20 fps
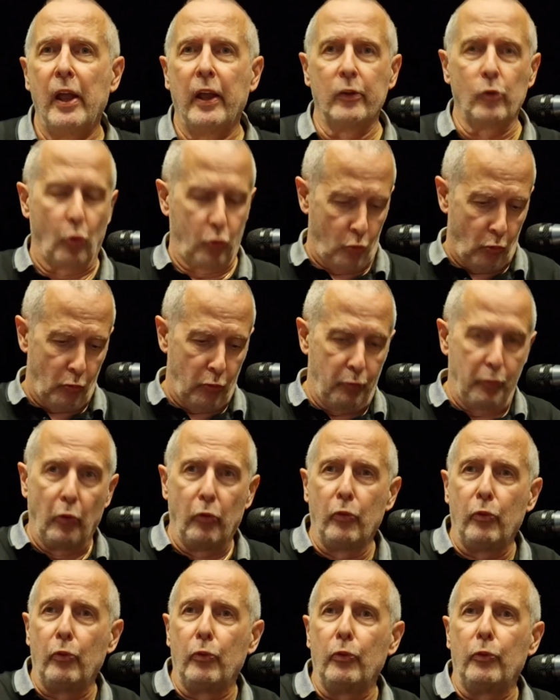Donc on
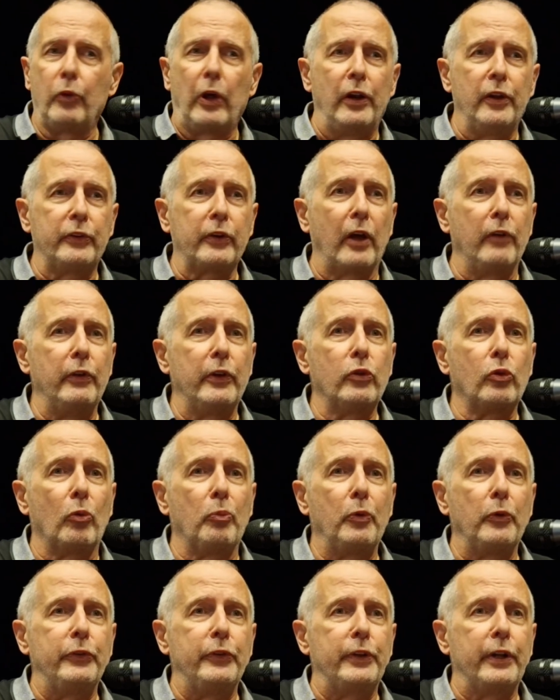peut aller très vite sur
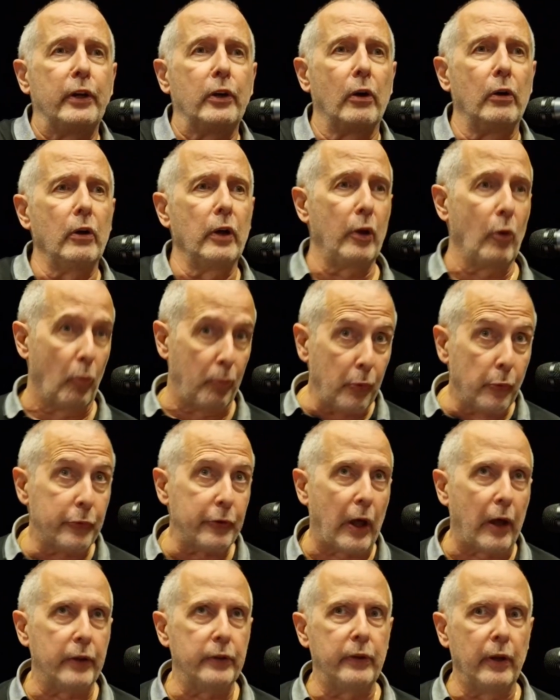petit écran et on peut
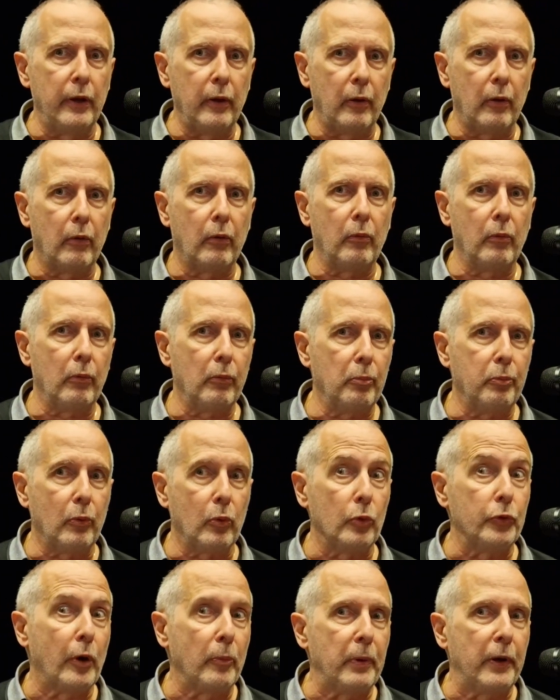s'arrêter, pour euh,
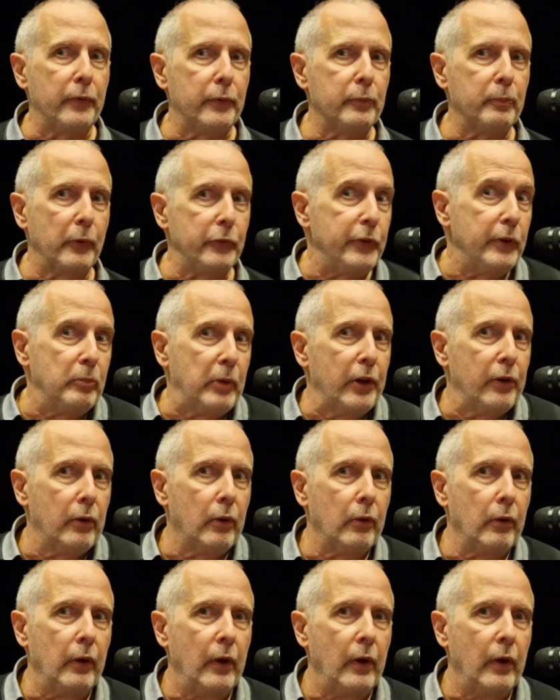contempler. C'est possible. Hein.